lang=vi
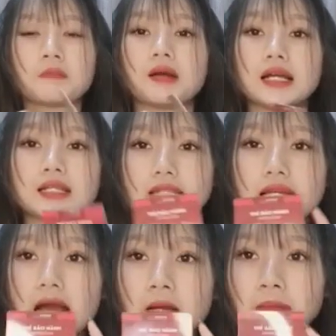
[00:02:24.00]
bảo hành
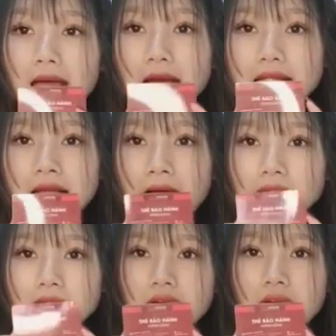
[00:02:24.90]
chính hãng 12
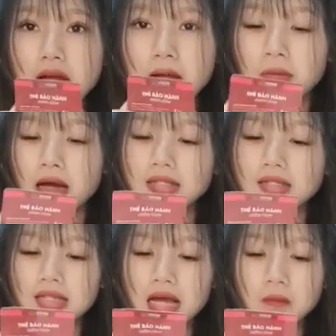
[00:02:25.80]
tháng nhé bảo hành
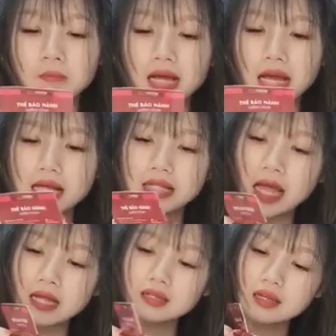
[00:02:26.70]
chính hãng 12
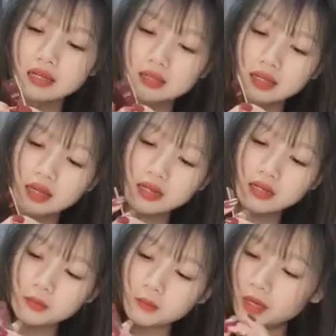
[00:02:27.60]
tháng
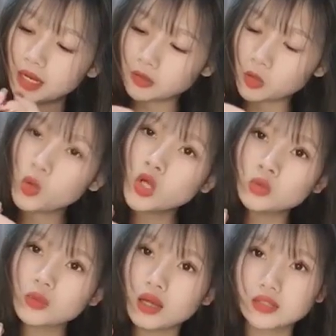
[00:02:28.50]
đấy bảo hành toàn
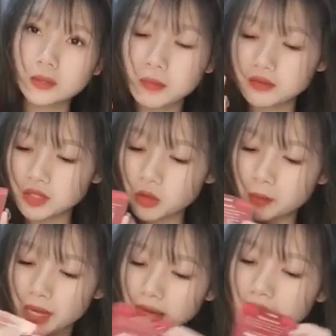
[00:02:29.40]
quốc chúng ta là check mã vạch
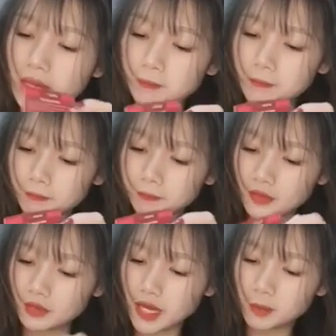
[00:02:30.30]
thoải mái này
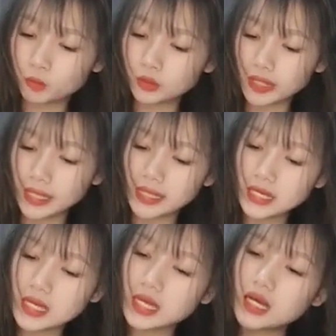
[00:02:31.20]
và một
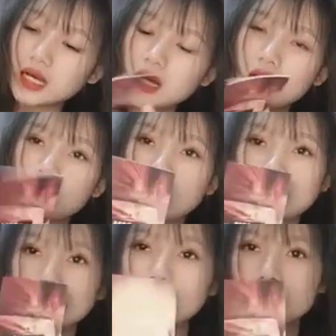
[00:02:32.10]
cái uh,
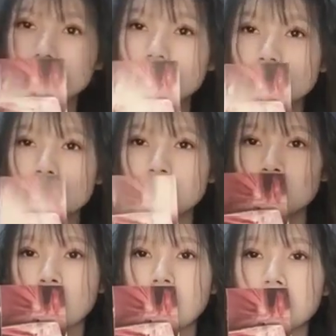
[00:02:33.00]
quyển sách hướng dẫn sử dụng
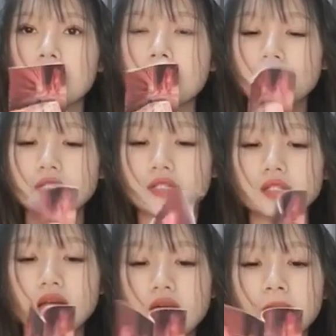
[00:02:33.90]
của
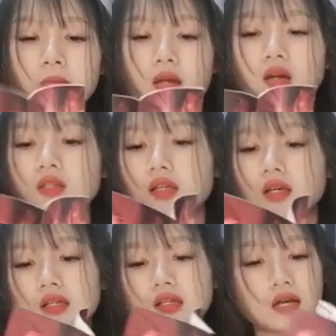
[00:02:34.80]
M39 Plus
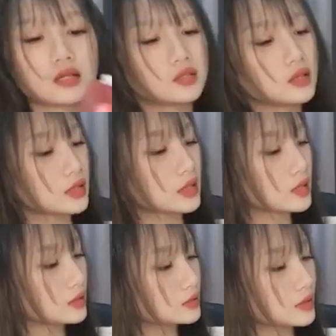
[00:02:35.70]
đây những cái
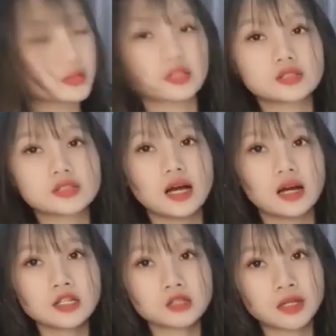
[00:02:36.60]
tính năng như nào thì nó sẽ
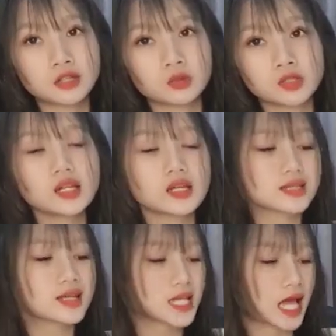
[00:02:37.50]
ở hết trong này rồi rất
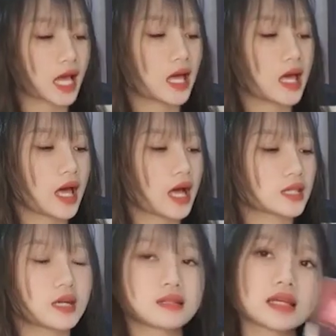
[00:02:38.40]
là dễ dàng
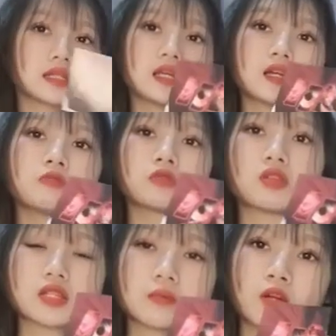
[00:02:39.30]
à, thời gian thi công thì
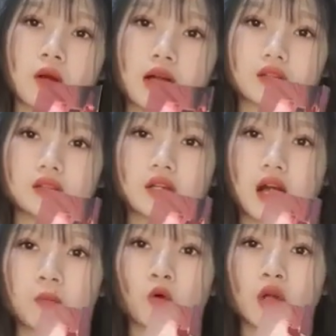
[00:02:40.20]
nó sẽ mất khoảng
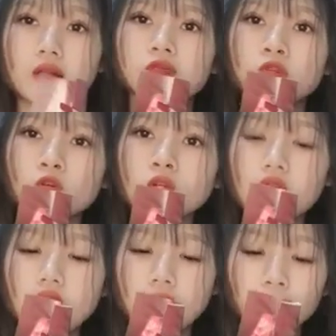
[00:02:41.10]
từ 45 à, phút
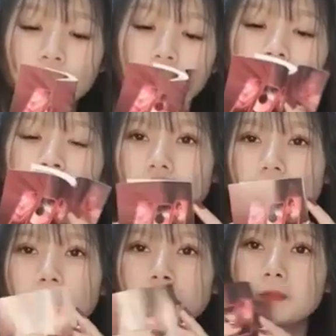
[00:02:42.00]
45 phút
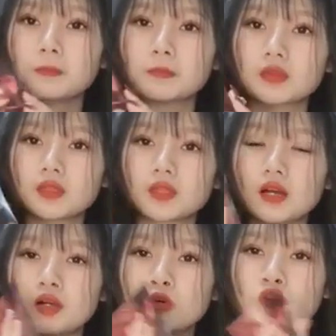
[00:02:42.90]
nhé
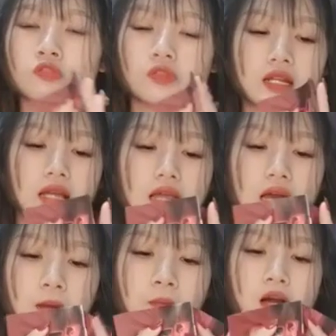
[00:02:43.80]
uhm, à, đối với lại
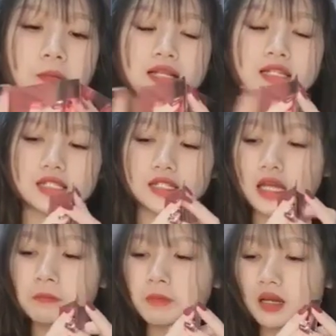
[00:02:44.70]
uh, à,
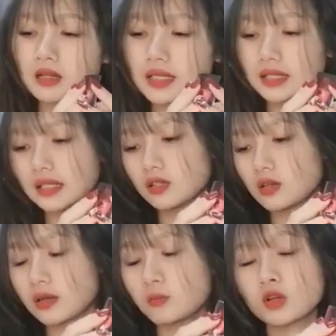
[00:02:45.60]
M39 Plus này thì
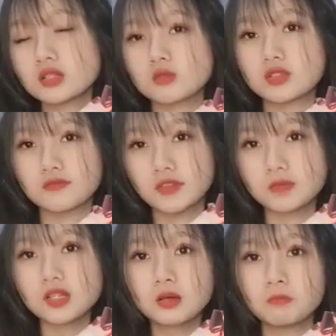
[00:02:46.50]
nó là một cái dòng sản
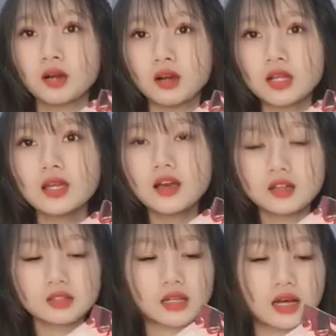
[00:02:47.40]
phẩm rất là mới
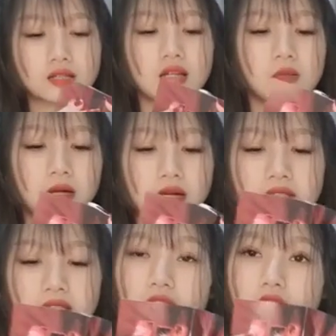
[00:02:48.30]
uh, rất là mới
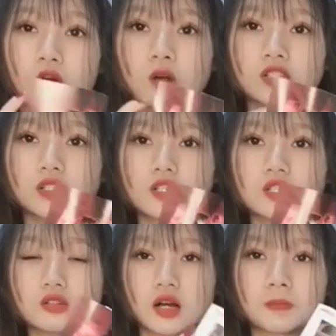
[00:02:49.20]
và rất là đang hot trên thị
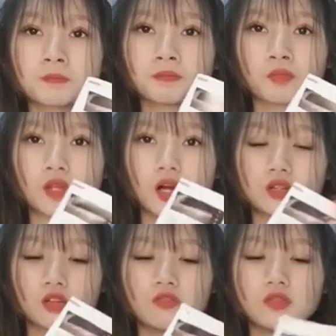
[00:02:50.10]
trường nó
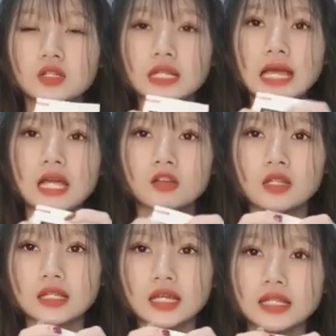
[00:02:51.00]
ờ, nó vừa thay
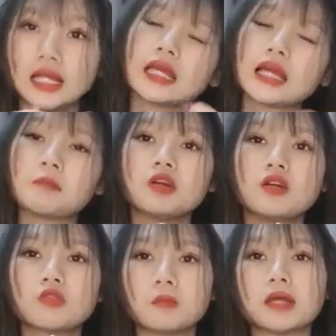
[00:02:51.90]
có thể thay thế cái cam
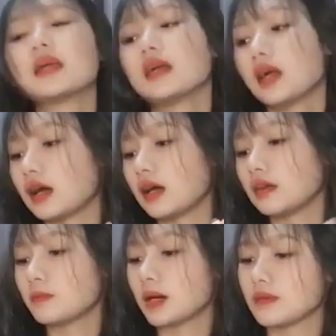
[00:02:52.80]
gương của mình
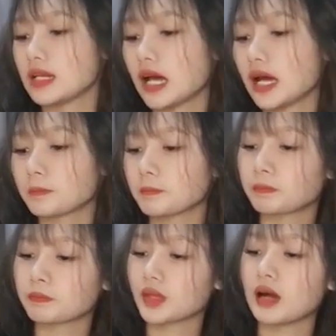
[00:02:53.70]
Đấy, bởi vì là
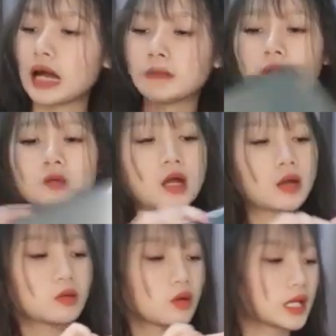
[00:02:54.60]
ừ, ở hai bên
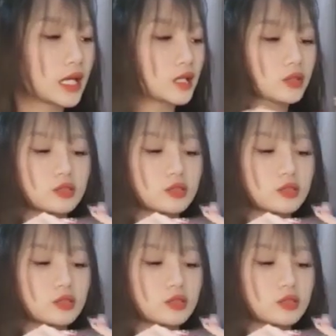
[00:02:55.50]
ngoài của nó này